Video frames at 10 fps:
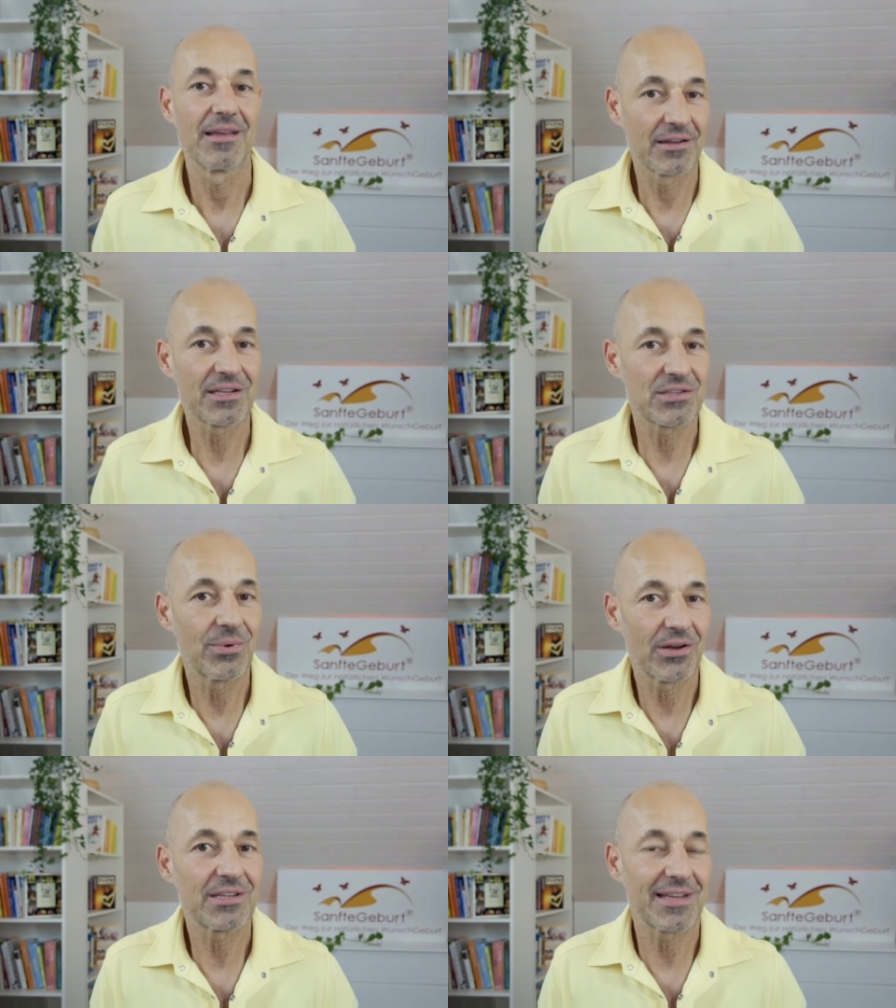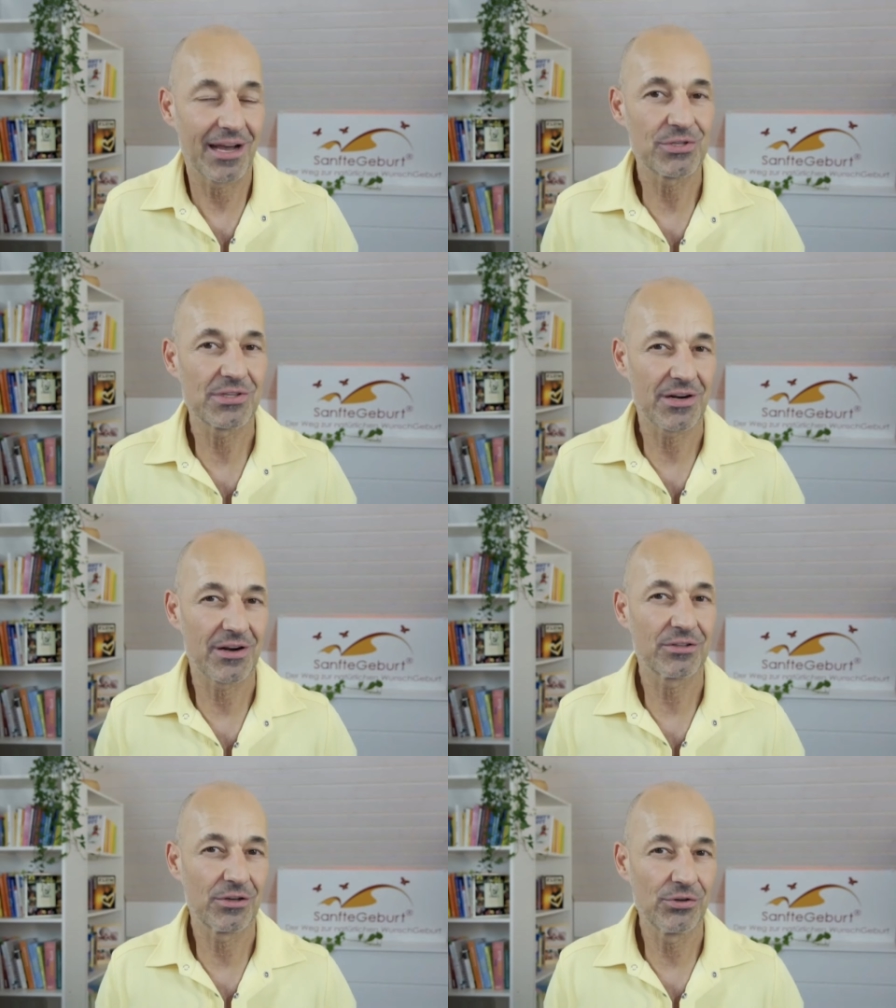Ja, das waren 1000
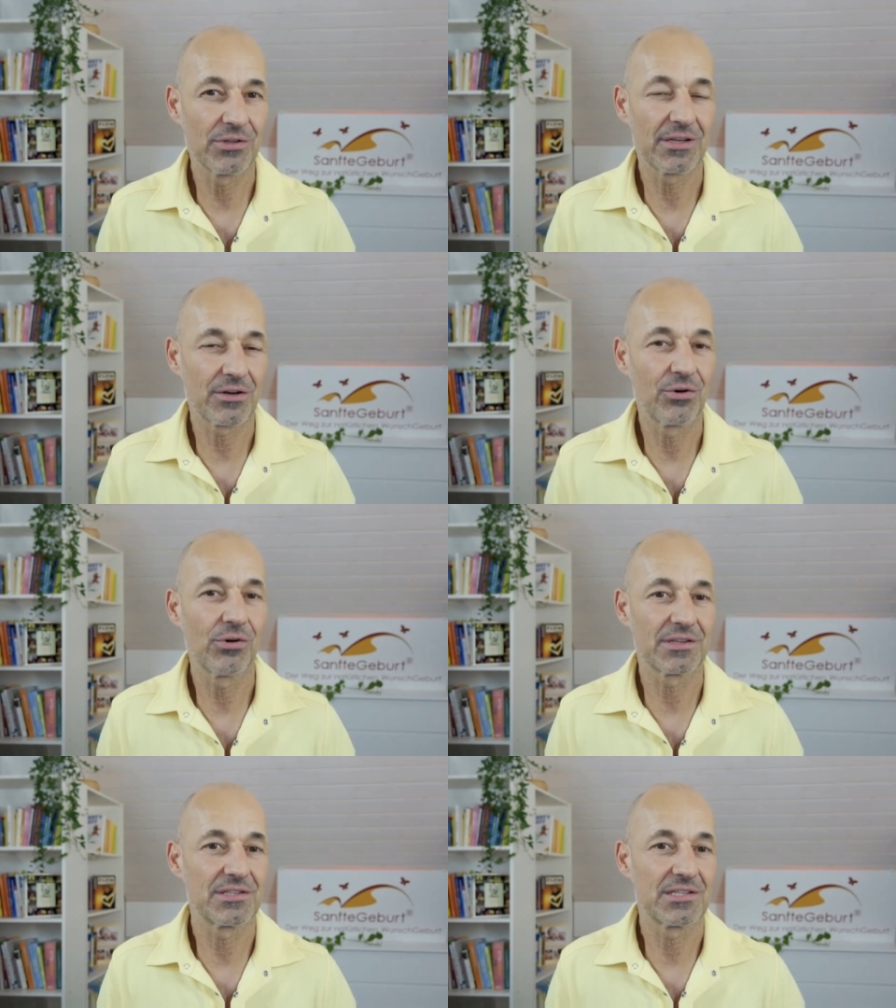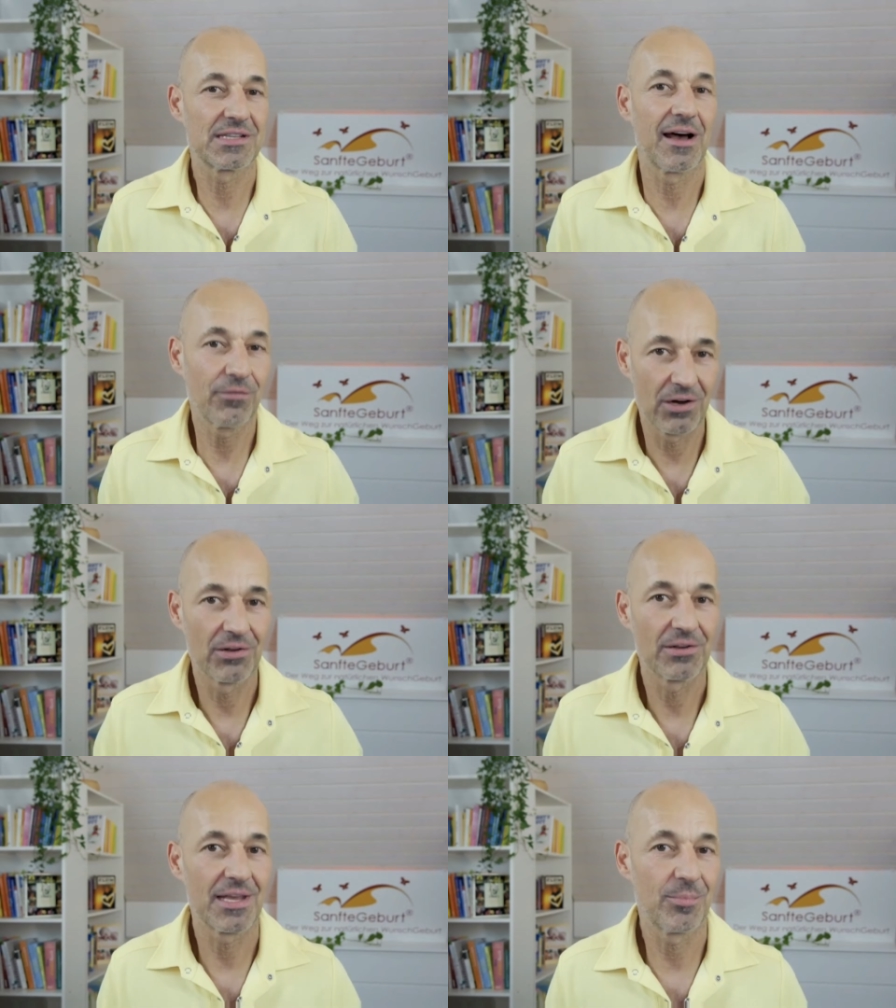Grad glühende Kohle, das ist
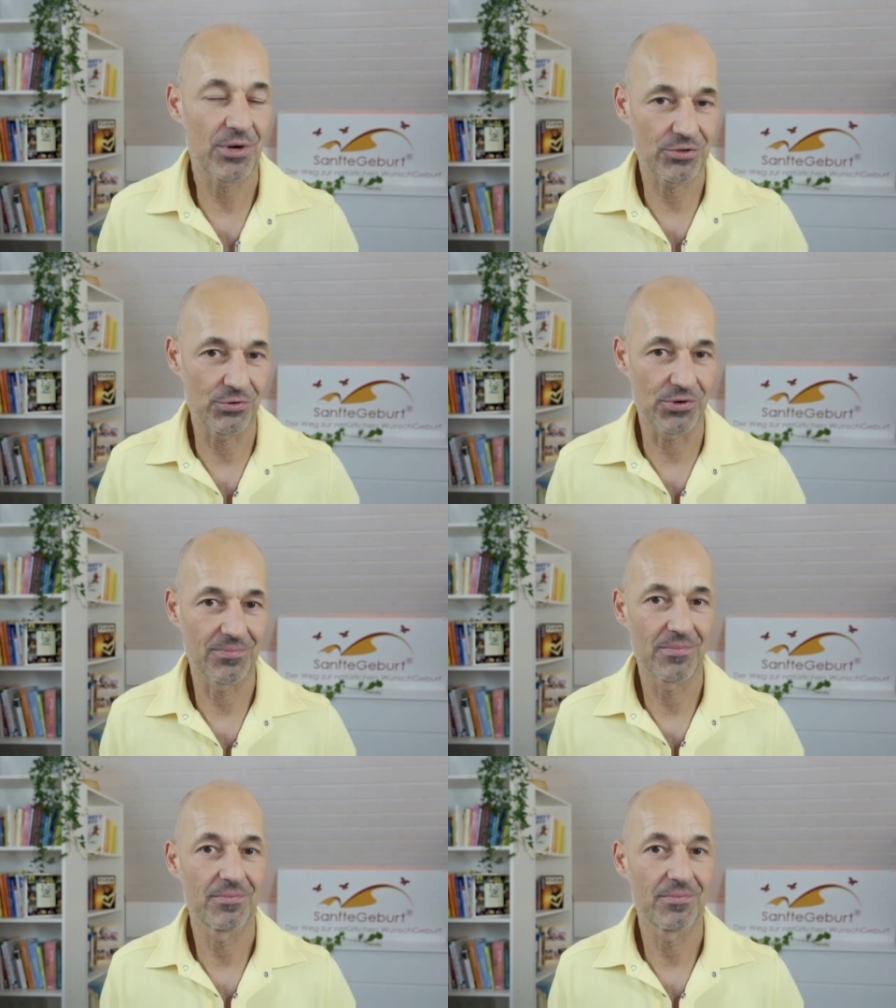Lava-Temperatur.